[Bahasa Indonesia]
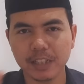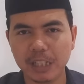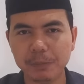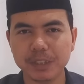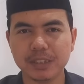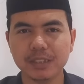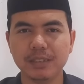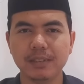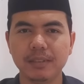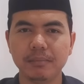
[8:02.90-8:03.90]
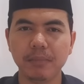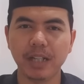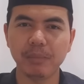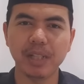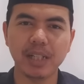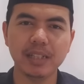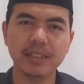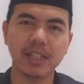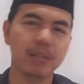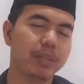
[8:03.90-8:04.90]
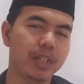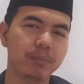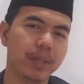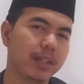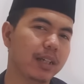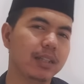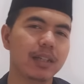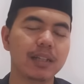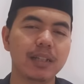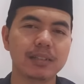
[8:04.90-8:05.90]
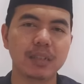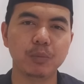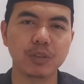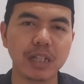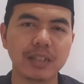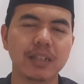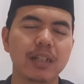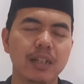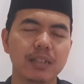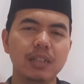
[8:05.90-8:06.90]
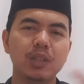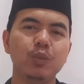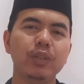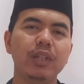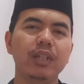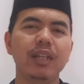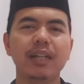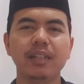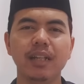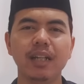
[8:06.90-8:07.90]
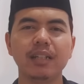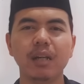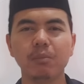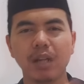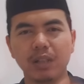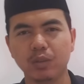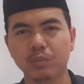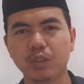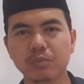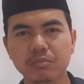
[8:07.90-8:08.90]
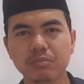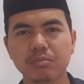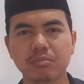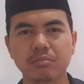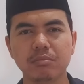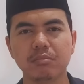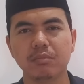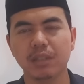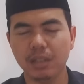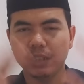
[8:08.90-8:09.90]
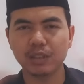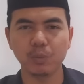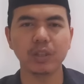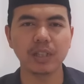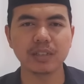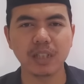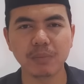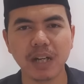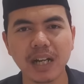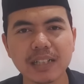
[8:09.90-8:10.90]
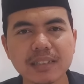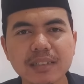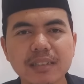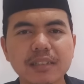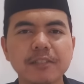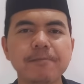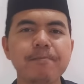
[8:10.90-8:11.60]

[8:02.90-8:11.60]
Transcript: tips bagaimana cara menyampaikan kata sambutan. Tentu ini hanyalah gambaran umum, tidak semuanya saya bahas.